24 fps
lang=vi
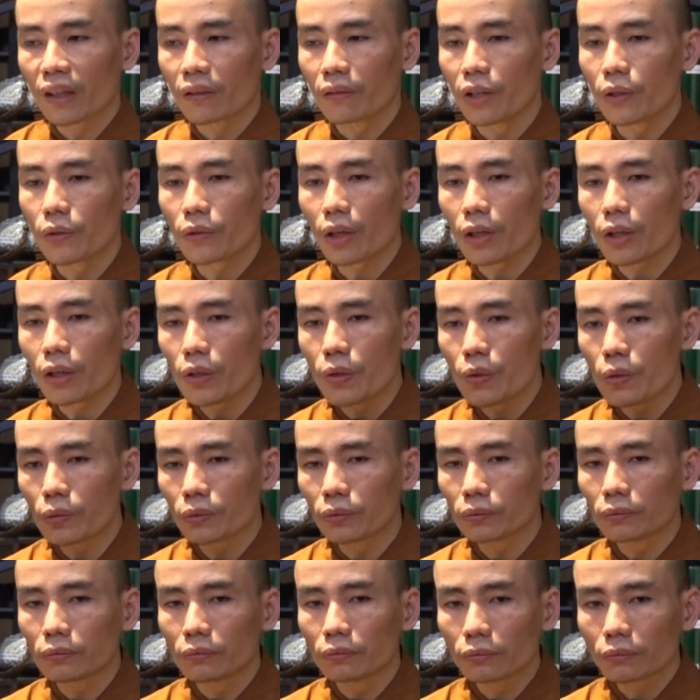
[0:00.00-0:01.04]
Nếu ta
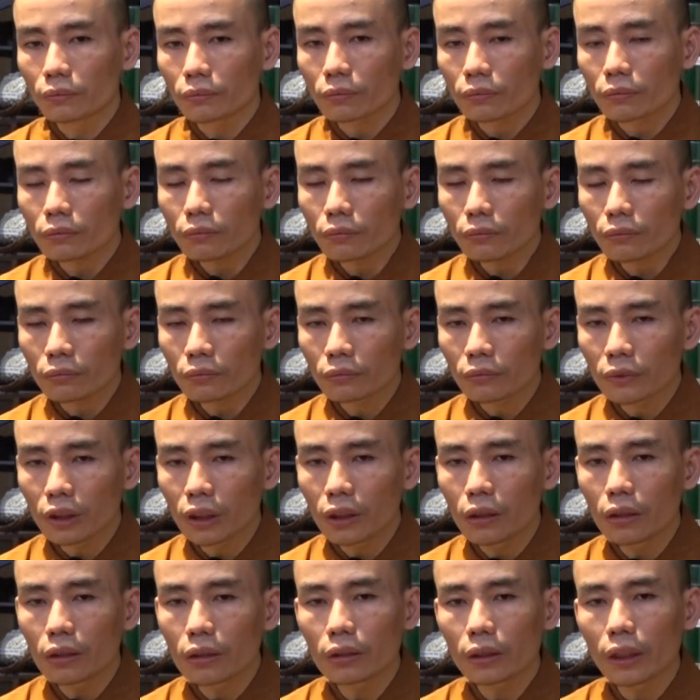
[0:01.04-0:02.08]
yêu
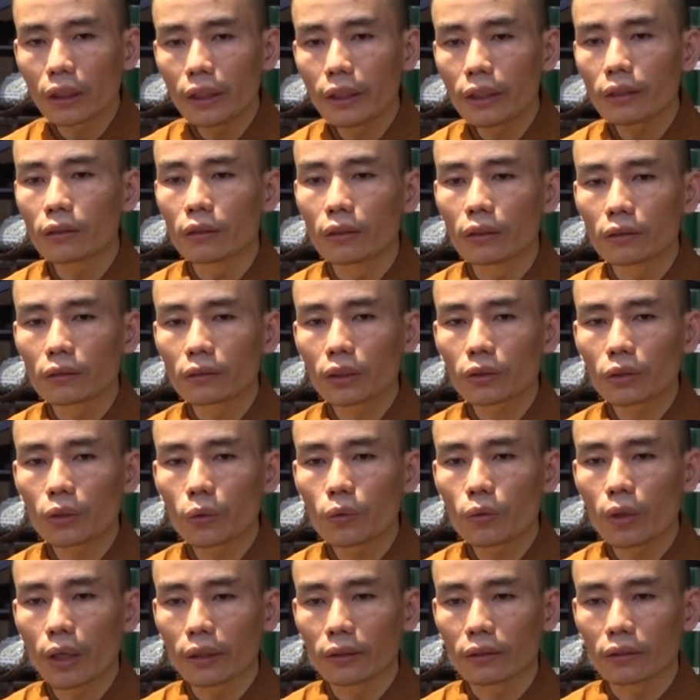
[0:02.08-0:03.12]
thương cái lý tưởng, ta
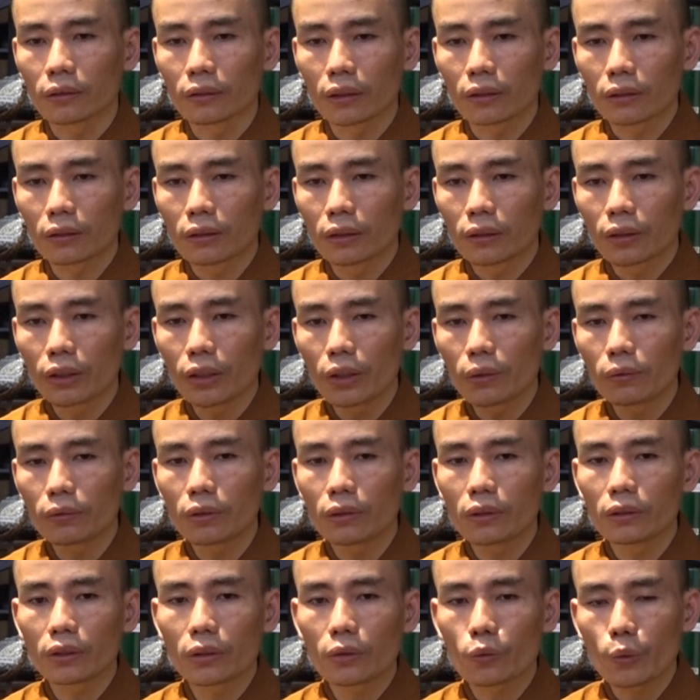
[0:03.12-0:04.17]
tu hành, ta yêu
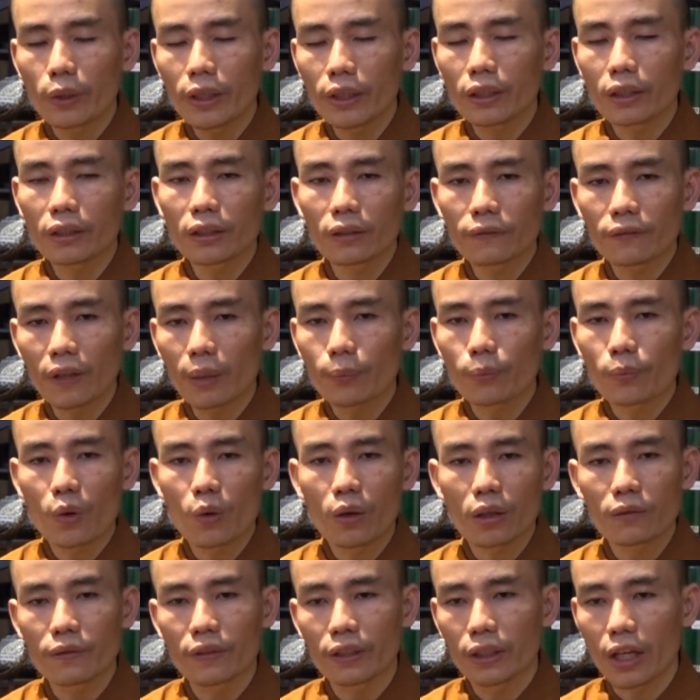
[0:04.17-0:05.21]
thương, ta quý kính cái pháp
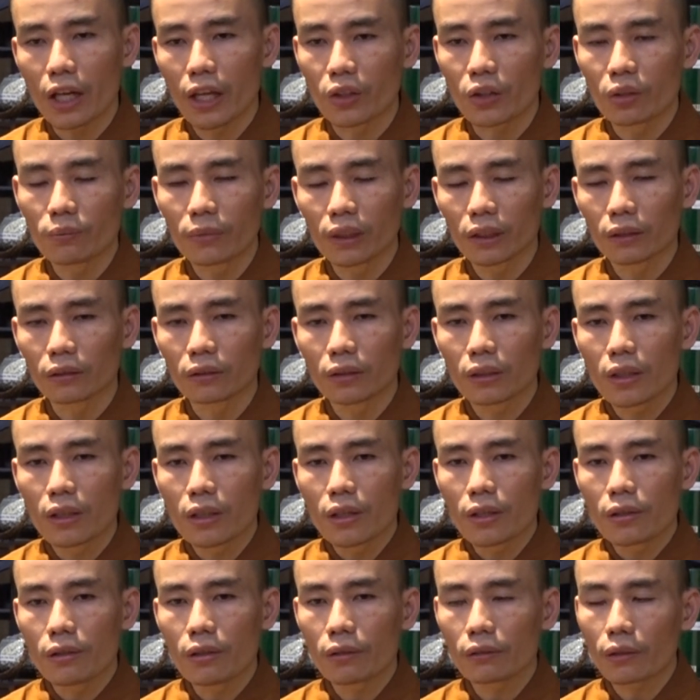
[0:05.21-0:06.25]
môn hay vị thầy của mình,
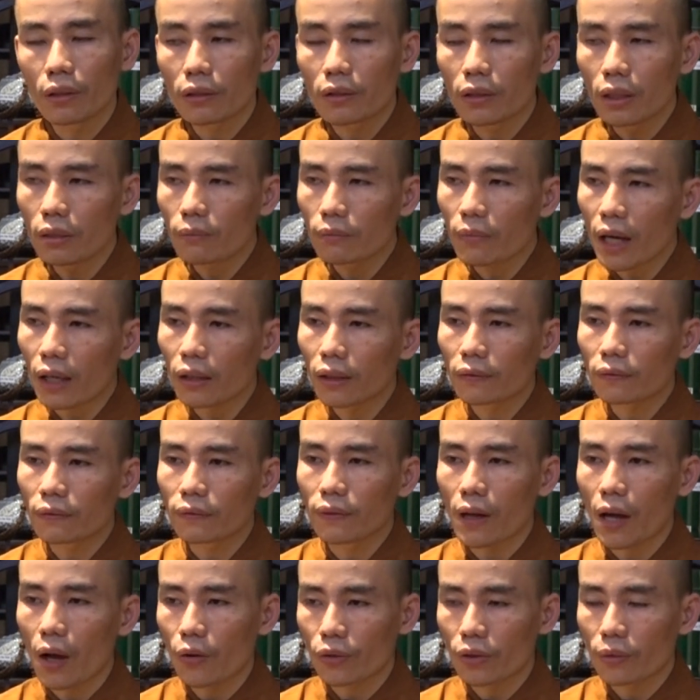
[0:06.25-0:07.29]
nhưng ta dính mắc
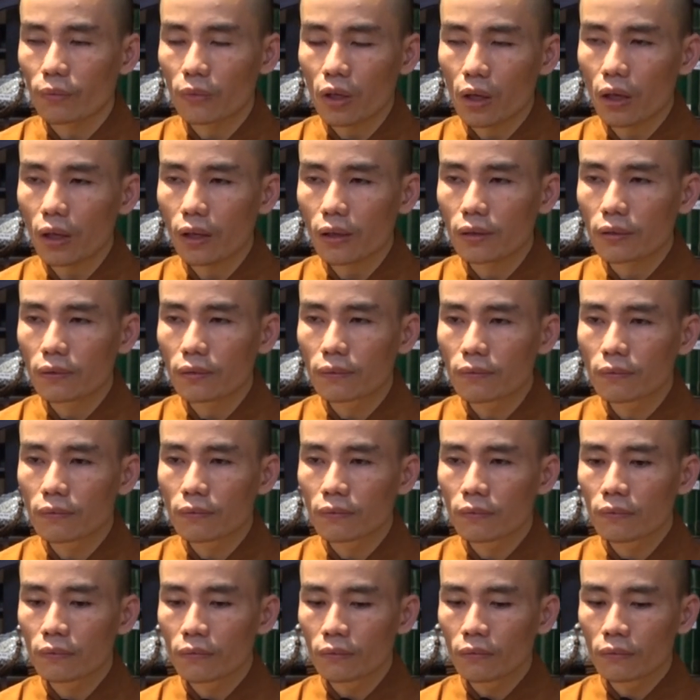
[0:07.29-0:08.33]
vào trong đó,
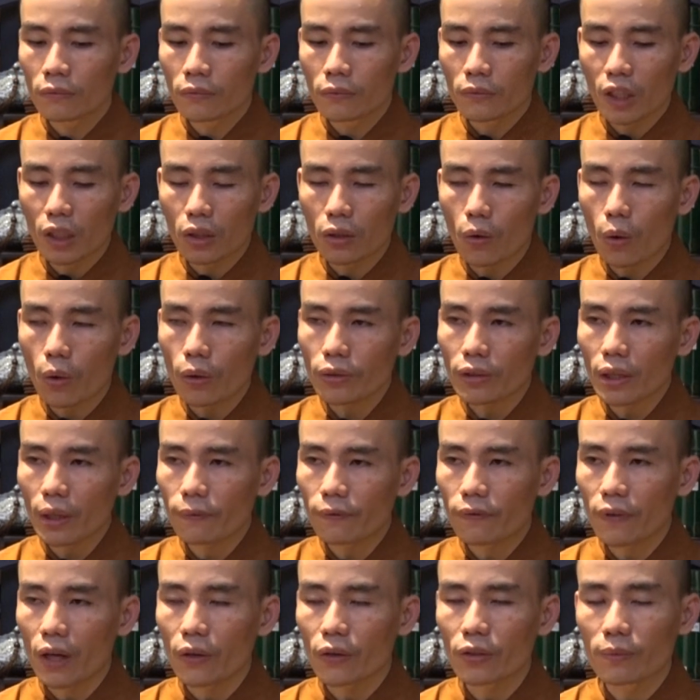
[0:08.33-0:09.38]
ta cố
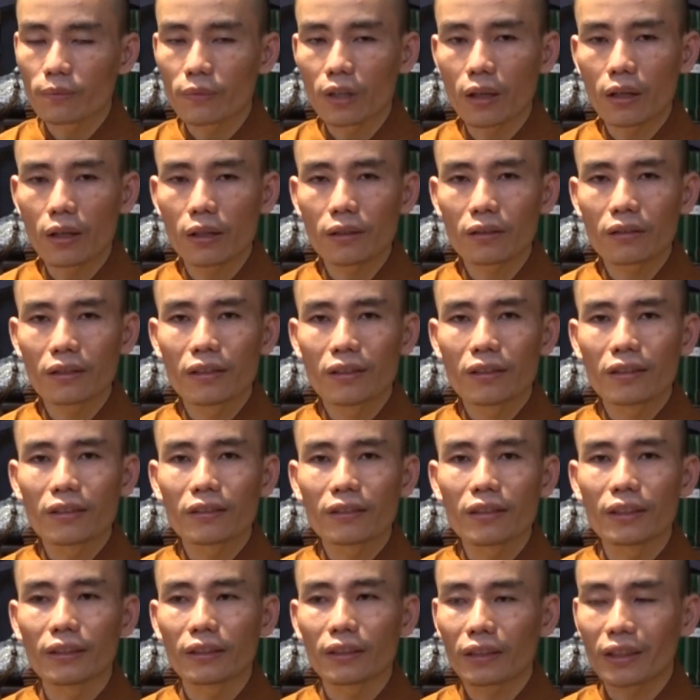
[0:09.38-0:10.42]
chấp vào trong đó,
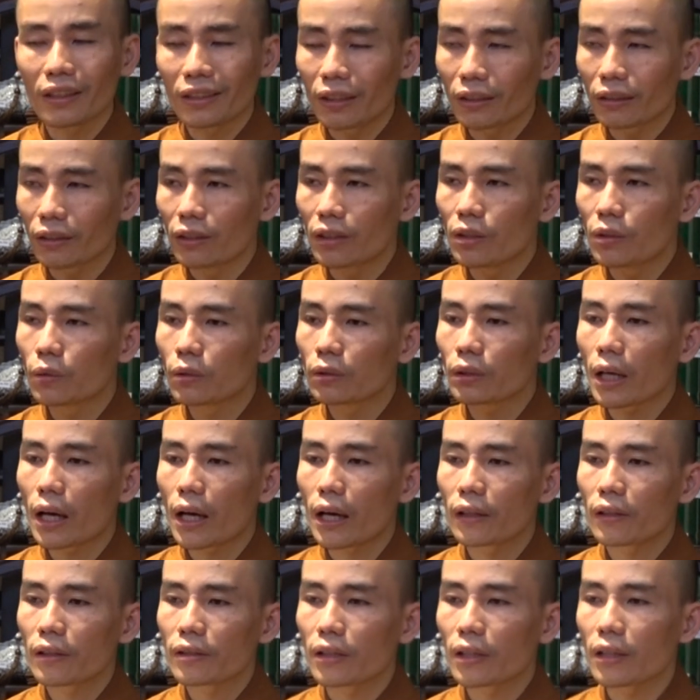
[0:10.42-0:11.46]
thì cái tình thương của
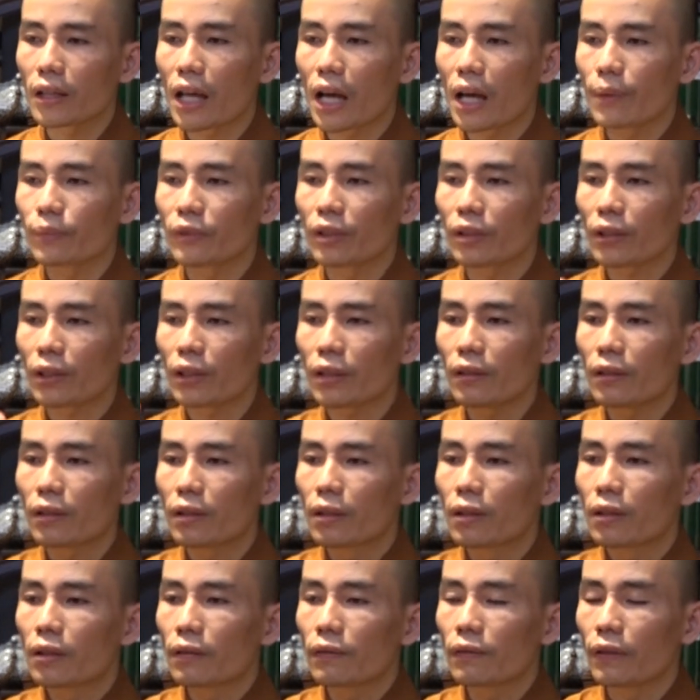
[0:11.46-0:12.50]
ta nó sẽ làm cho cái
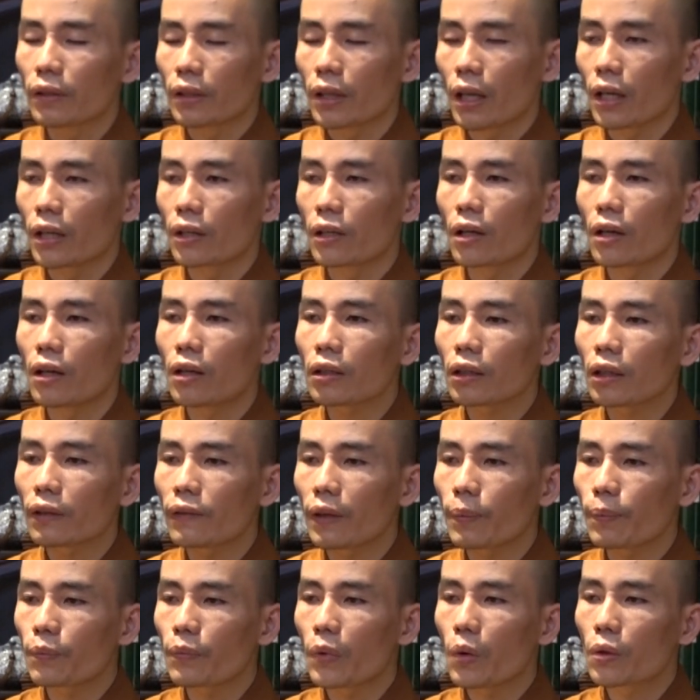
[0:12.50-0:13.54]
vị thầy đó, cái
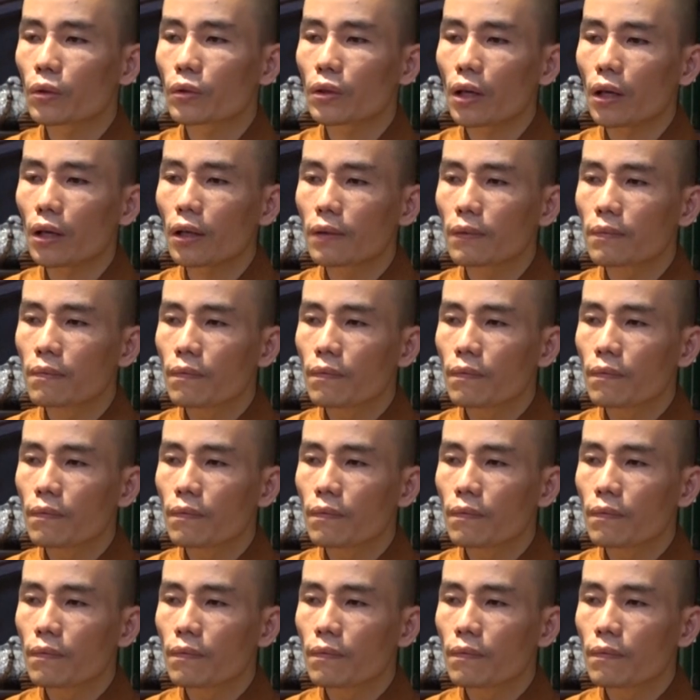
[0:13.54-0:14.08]
pháp môn đó,